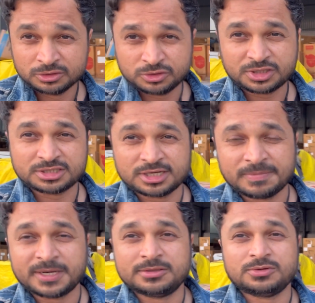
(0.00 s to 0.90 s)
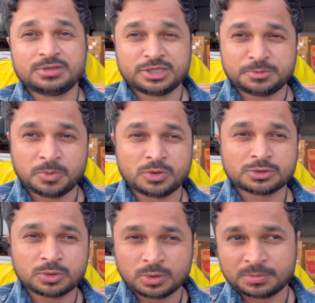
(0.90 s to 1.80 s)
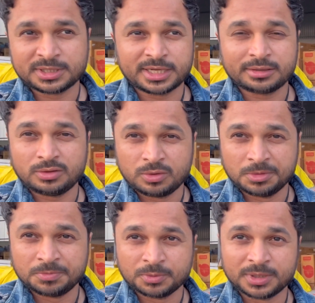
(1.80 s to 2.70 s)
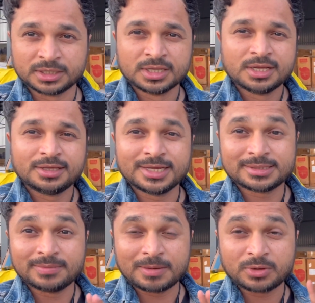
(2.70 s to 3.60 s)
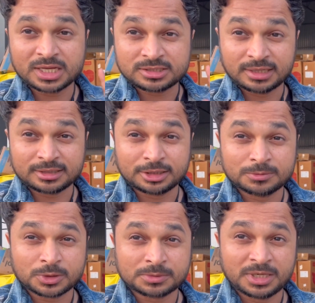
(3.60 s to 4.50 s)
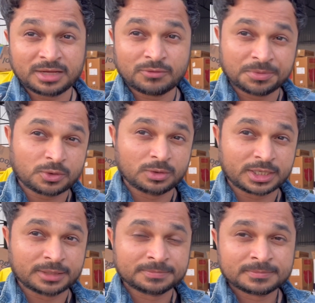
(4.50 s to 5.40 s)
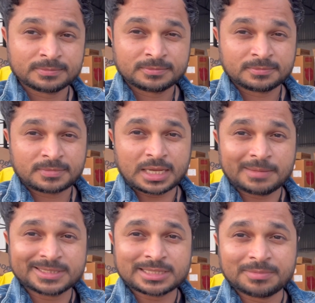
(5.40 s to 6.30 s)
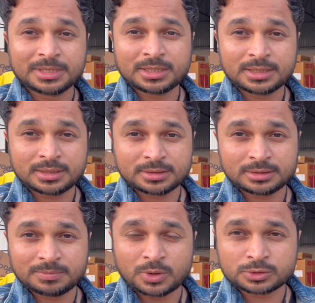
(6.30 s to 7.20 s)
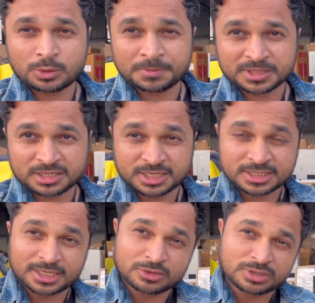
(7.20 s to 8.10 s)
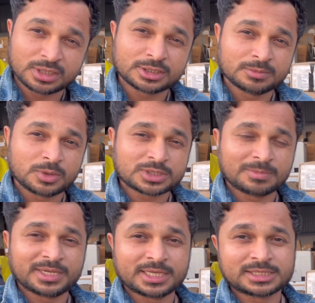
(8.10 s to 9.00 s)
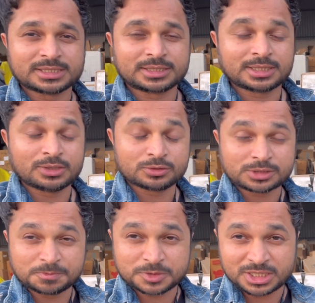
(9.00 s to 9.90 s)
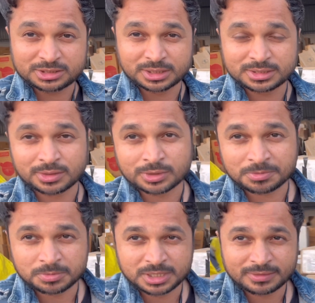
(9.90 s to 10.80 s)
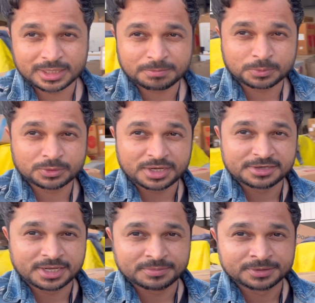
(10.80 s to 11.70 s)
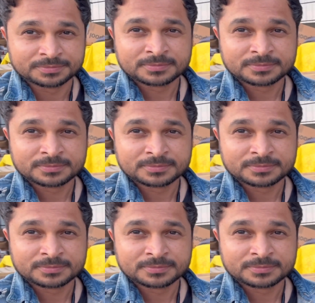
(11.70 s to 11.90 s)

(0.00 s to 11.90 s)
जो किचन अप्लायंस होते हैं स्पोर्ट्स होम कैटेगरी होम इम्प्रूवमेंट ये सब आपको कैसे सिलेक्टेड बॉक्स मिलेंगे वो भी खोल के आपके सामने बॉक्स को ओपन कर दिया जाएगा और सिलेक्टेड बॉक्स आप लेके जा सकते हैं और सबसे अच्छा डिस्काउंट आपको मिलने वाला है पूरे इंडिया में